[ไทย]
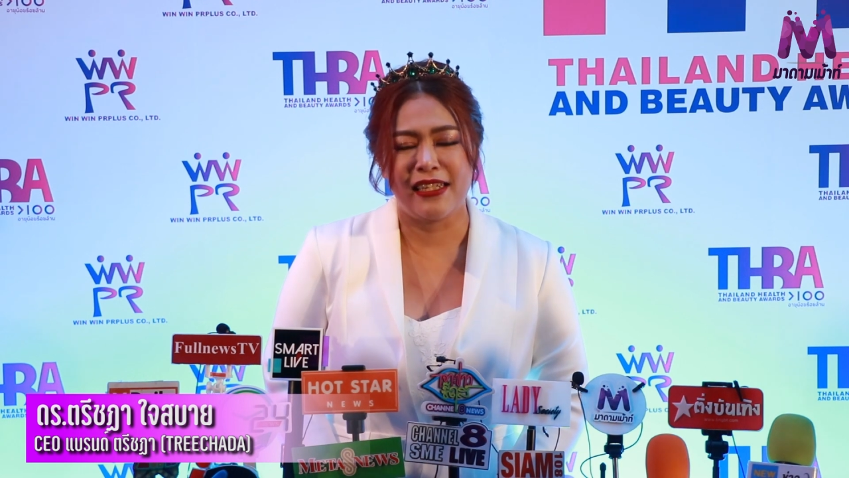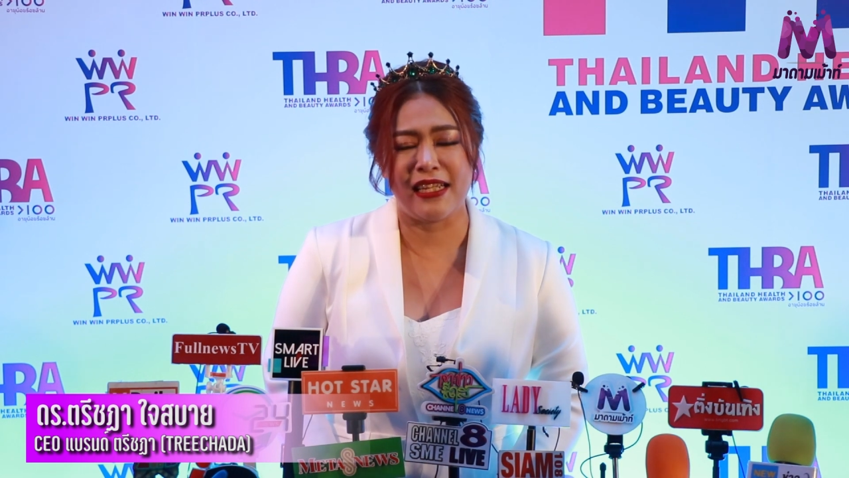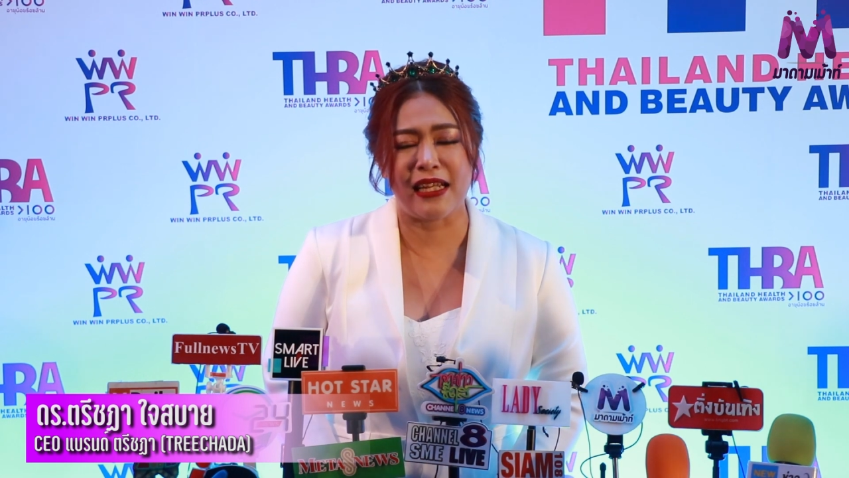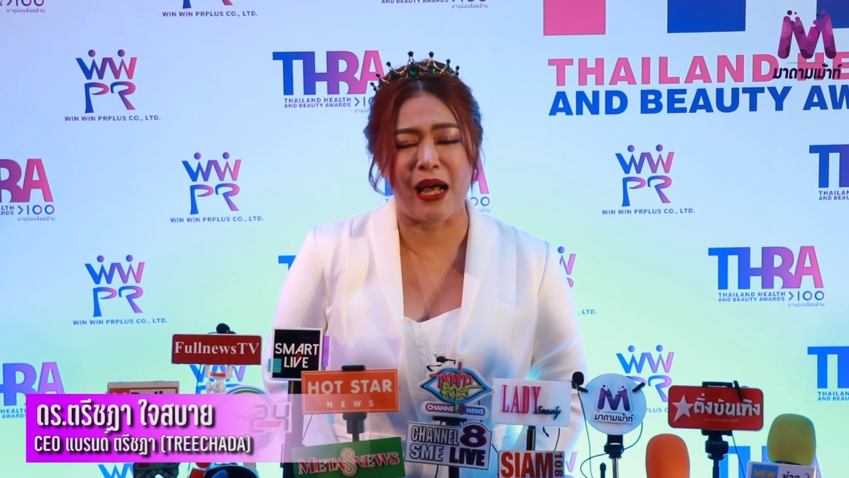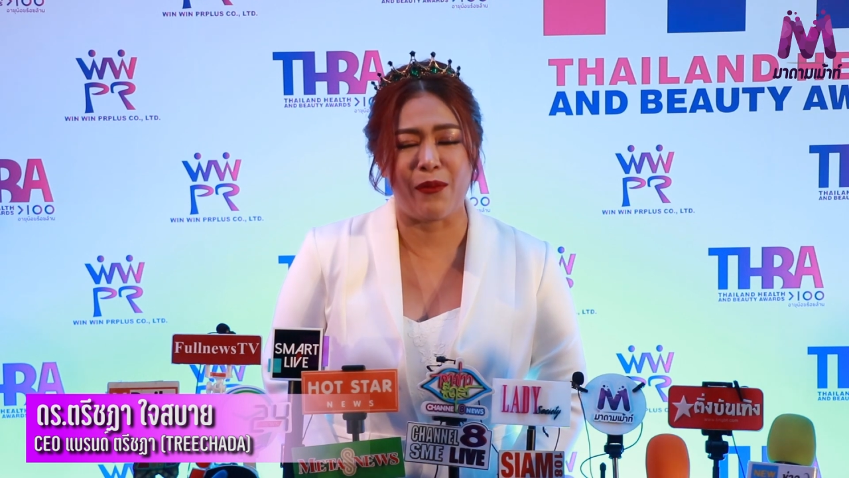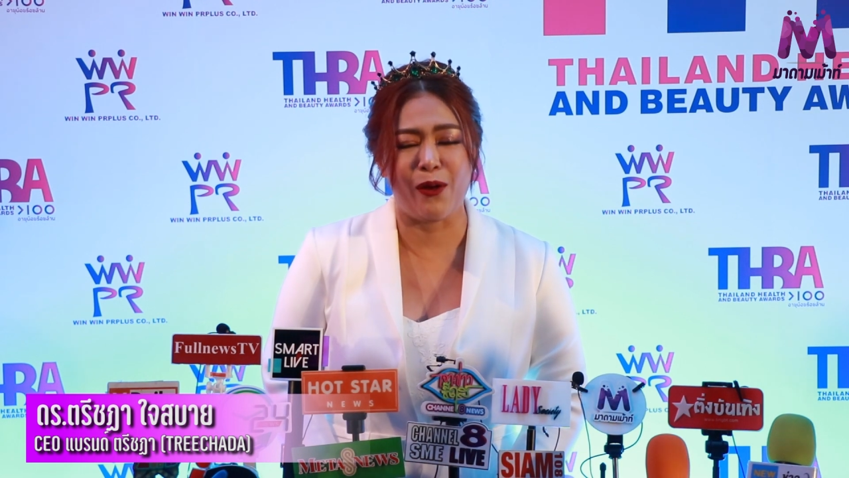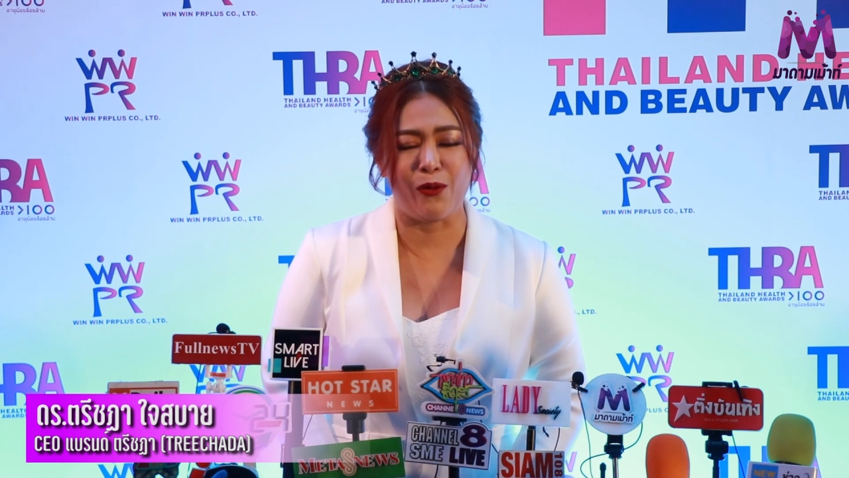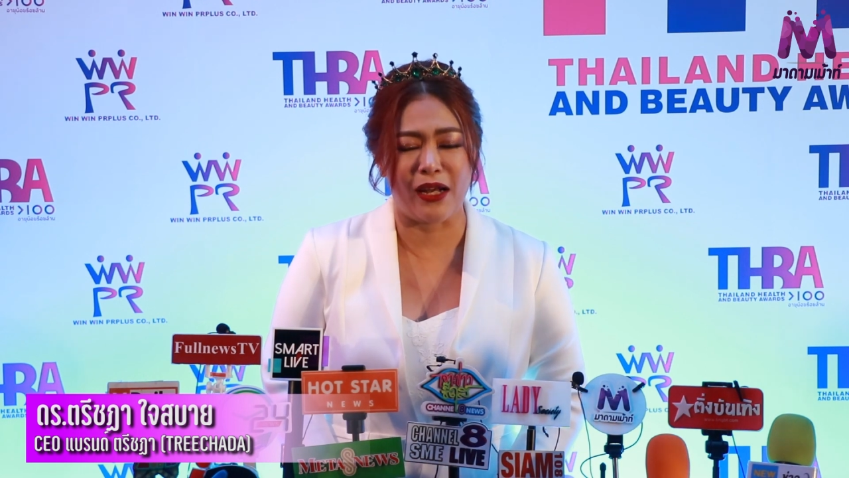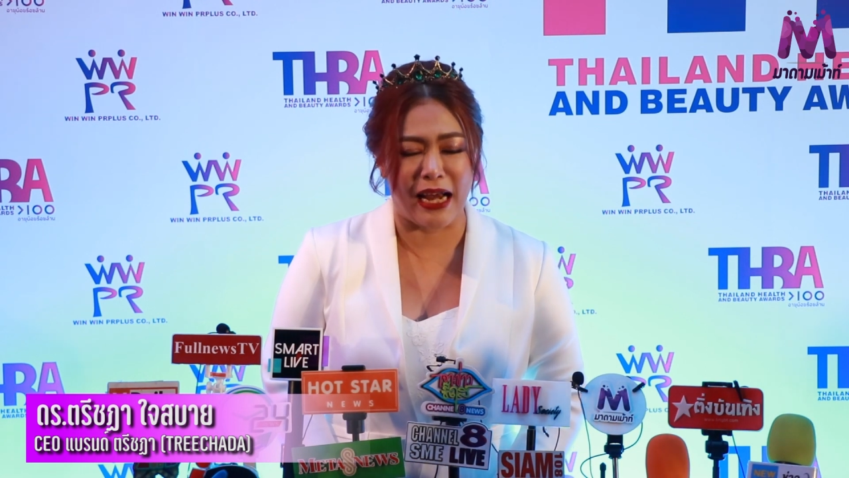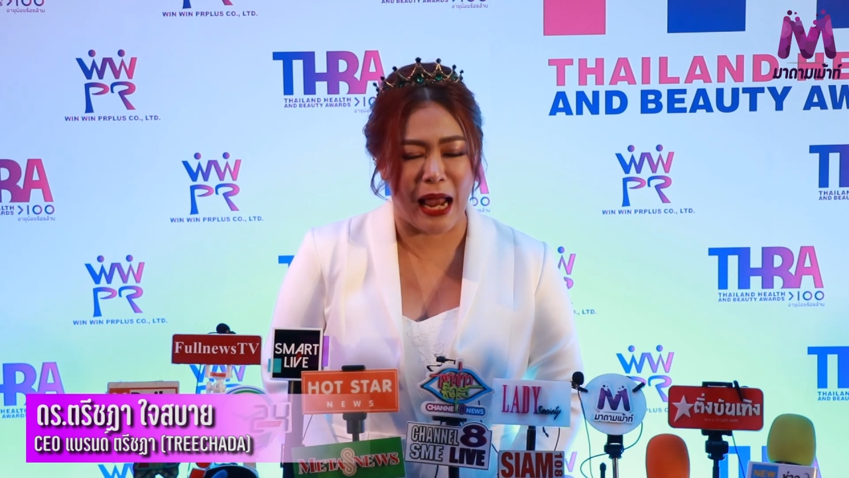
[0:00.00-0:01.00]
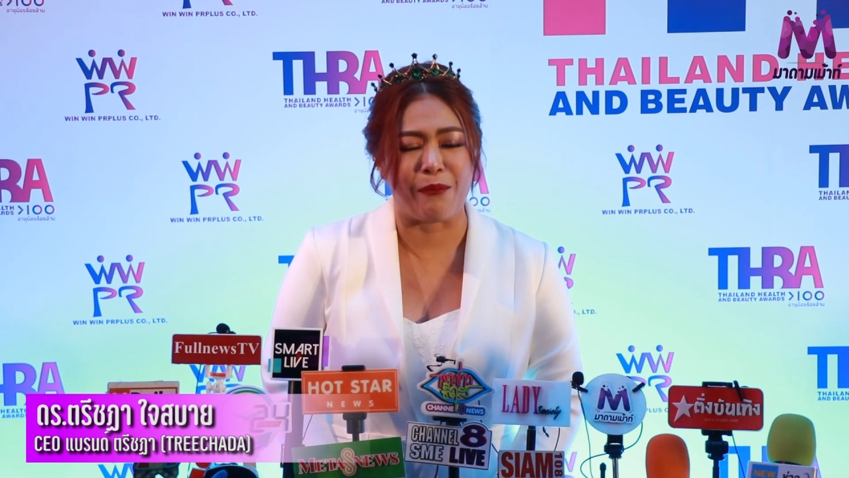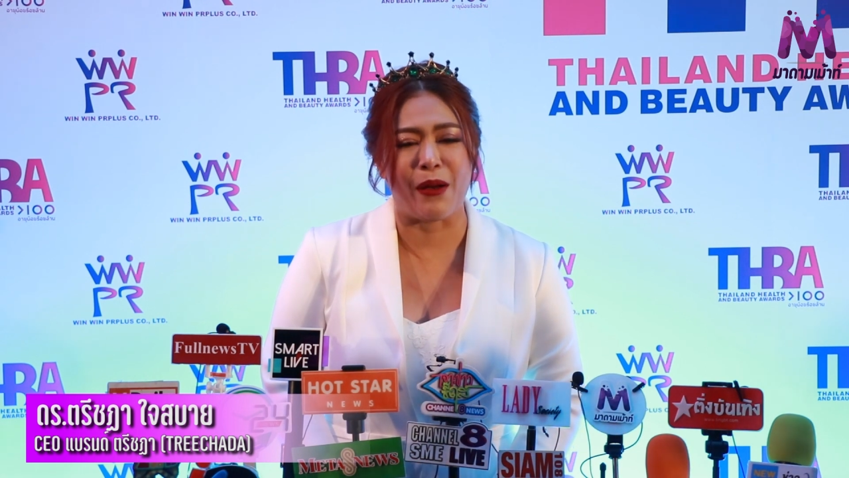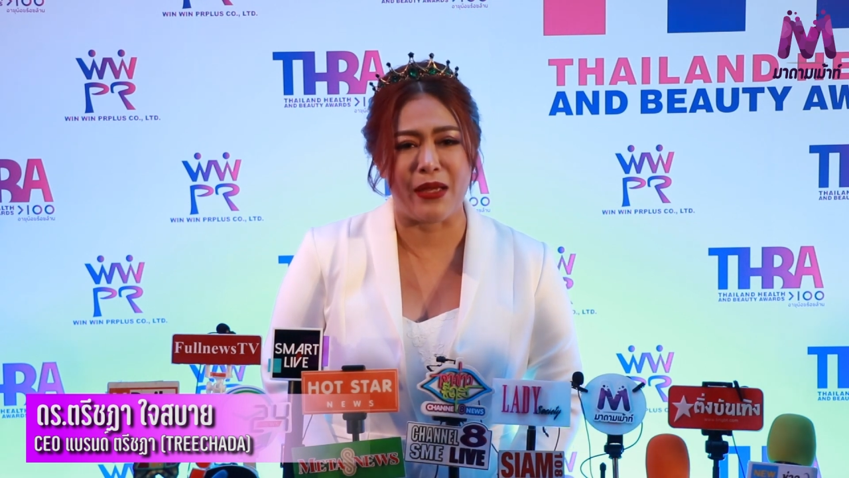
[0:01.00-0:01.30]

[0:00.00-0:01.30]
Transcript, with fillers: ที่จะทำให้คุณกลับมา